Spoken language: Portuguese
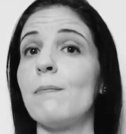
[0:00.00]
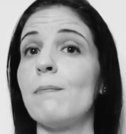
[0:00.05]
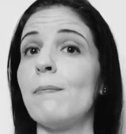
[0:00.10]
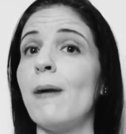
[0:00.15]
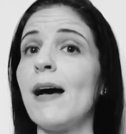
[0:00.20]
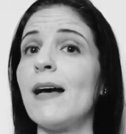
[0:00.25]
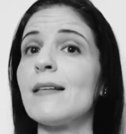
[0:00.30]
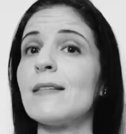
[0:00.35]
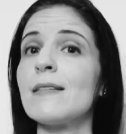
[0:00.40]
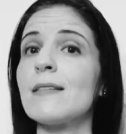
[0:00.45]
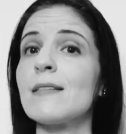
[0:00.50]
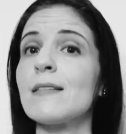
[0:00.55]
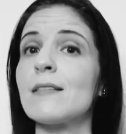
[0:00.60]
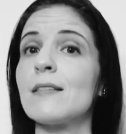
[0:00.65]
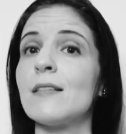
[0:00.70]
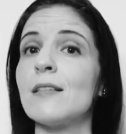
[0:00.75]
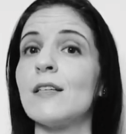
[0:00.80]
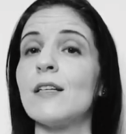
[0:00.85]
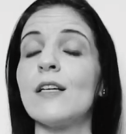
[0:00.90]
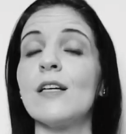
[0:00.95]
Mas
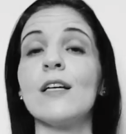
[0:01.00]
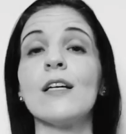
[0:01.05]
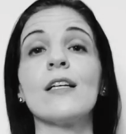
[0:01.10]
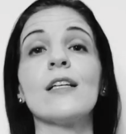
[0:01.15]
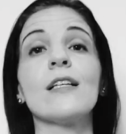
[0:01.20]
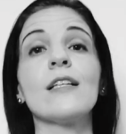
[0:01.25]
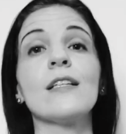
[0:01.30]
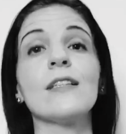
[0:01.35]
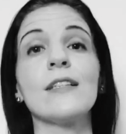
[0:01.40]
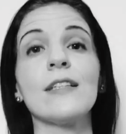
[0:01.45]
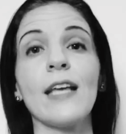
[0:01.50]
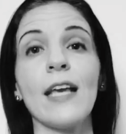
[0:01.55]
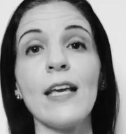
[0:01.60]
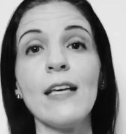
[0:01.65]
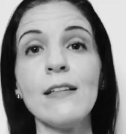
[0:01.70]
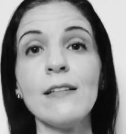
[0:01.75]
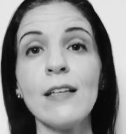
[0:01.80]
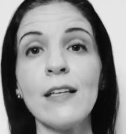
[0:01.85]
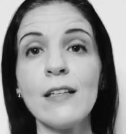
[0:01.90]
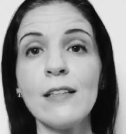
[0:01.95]

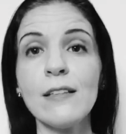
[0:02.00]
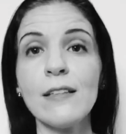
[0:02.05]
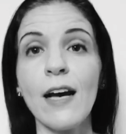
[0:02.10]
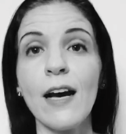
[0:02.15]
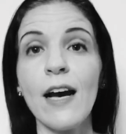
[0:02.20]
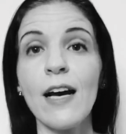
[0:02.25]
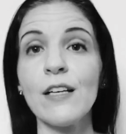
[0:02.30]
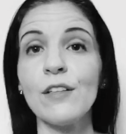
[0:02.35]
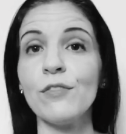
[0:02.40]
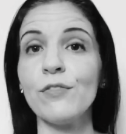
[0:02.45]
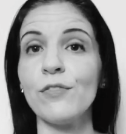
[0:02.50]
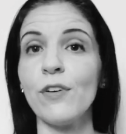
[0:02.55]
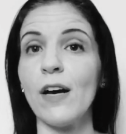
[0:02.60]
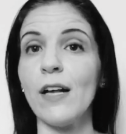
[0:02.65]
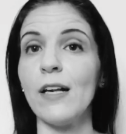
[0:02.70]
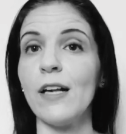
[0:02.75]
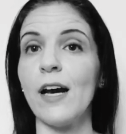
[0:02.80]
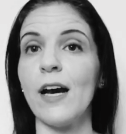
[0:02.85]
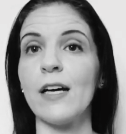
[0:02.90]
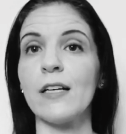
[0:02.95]
quem tentar e
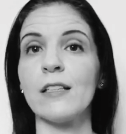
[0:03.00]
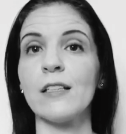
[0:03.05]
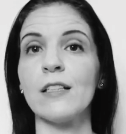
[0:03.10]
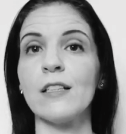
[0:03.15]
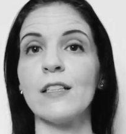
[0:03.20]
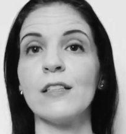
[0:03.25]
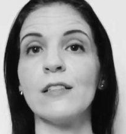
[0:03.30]
falhar